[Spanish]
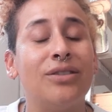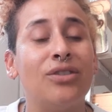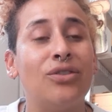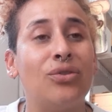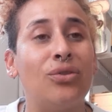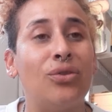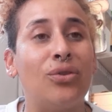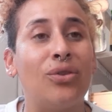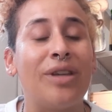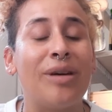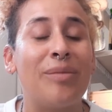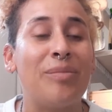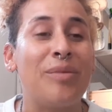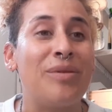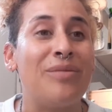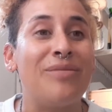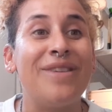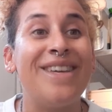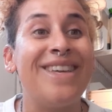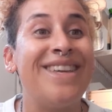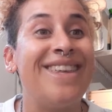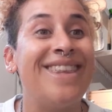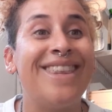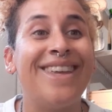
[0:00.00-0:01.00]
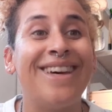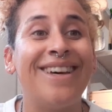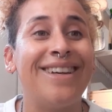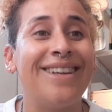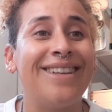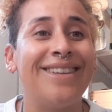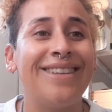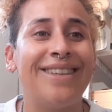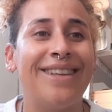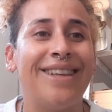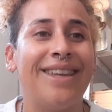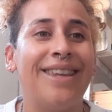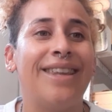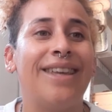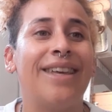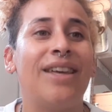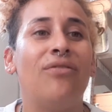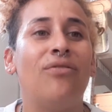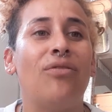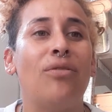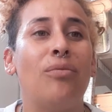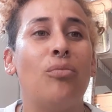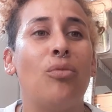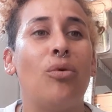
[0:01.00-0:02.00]
toda mi vida, desde que
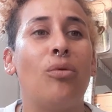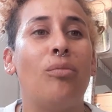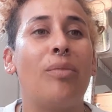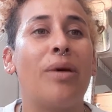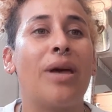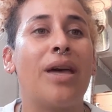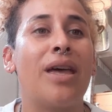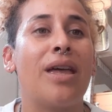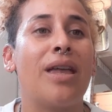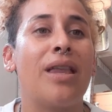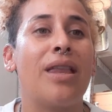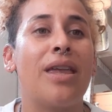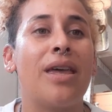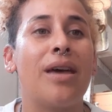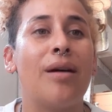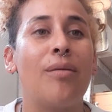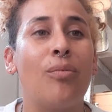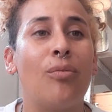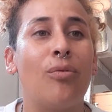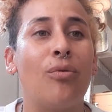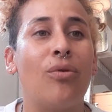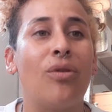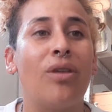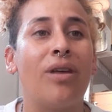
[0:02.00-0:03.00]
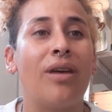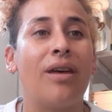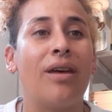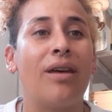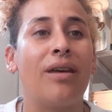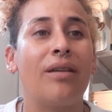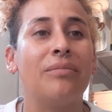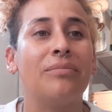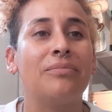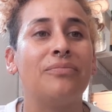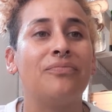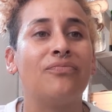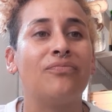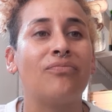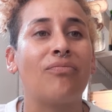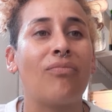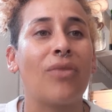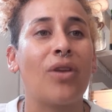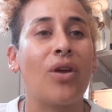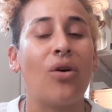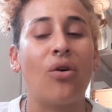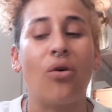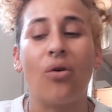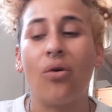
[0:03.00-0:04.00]
fui muy pequeña pude
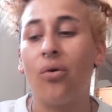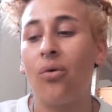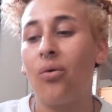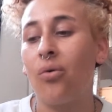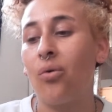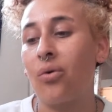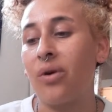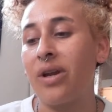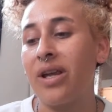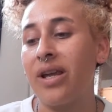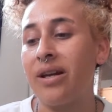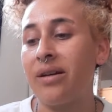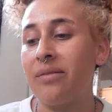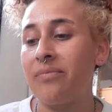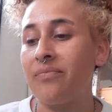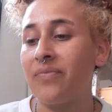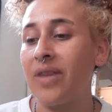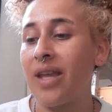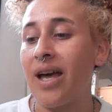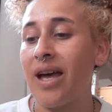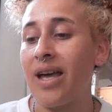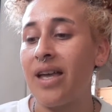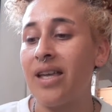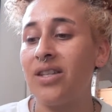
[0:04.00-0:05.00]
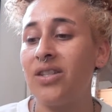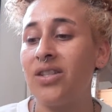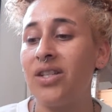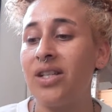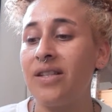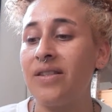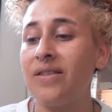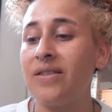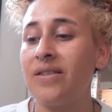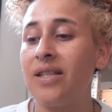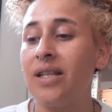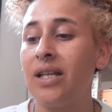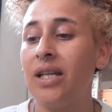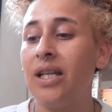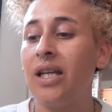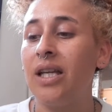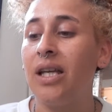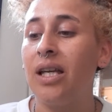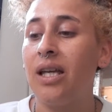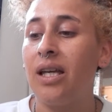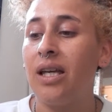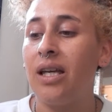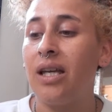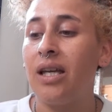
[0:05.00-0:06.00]
concurrir a ellas.
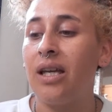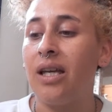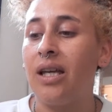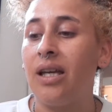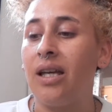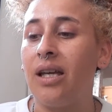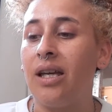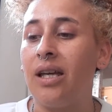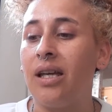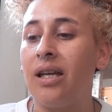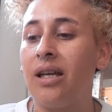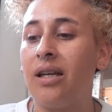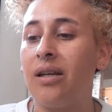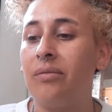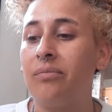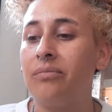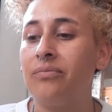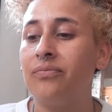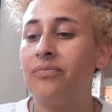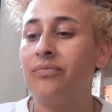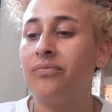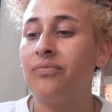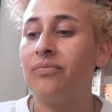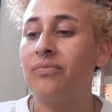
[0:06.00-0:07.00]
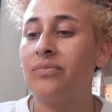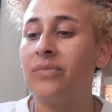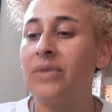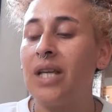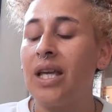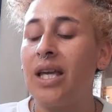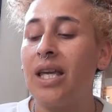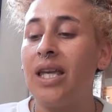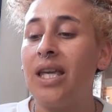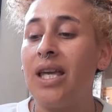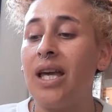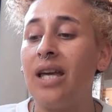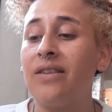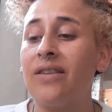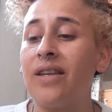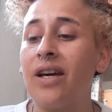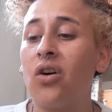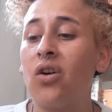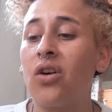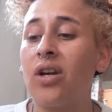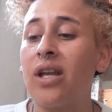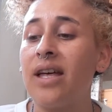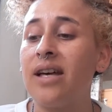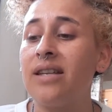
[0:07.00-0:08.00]
Em, y estas
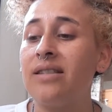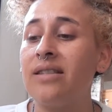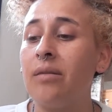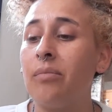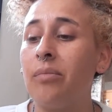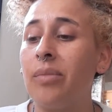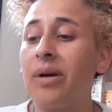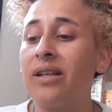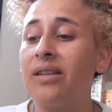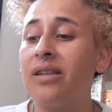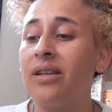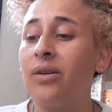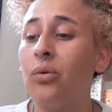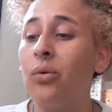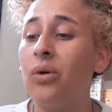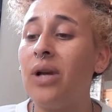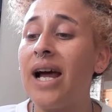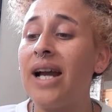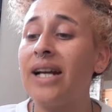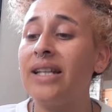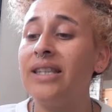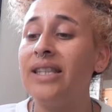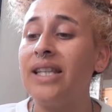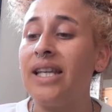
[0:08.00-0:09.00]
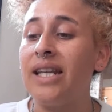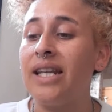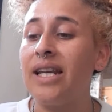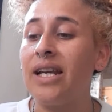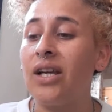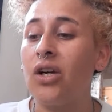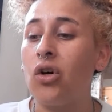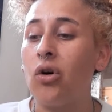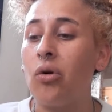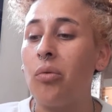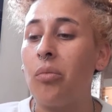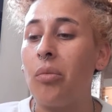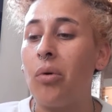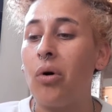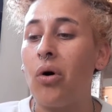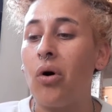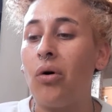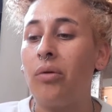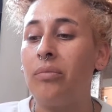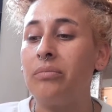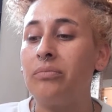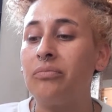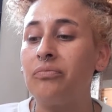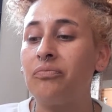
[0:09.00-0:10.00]
jornadas en particular tienen
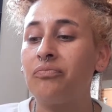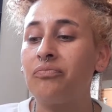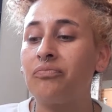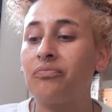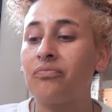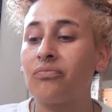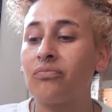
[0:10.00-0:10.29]
como mm,